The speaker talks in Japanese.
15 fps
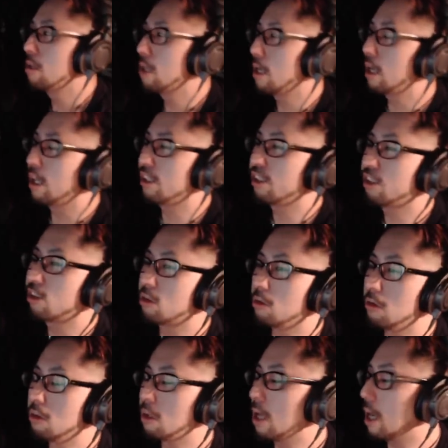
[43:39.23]
なんか思
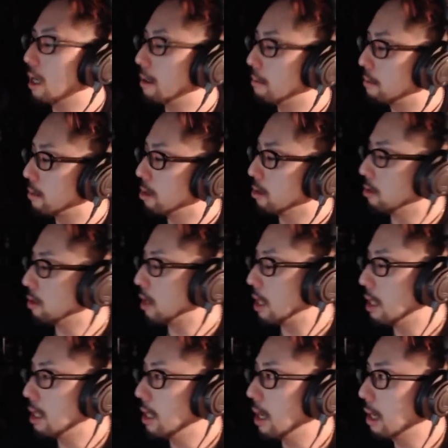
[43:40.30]
考が、脳が
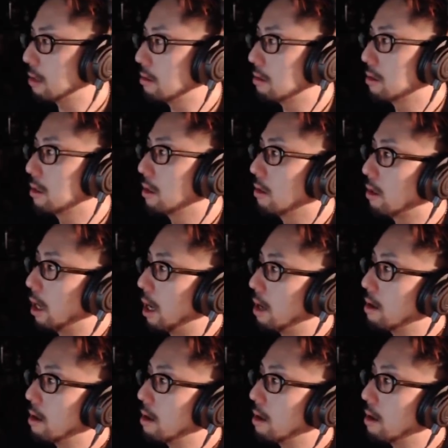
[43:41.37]
開くっていうか。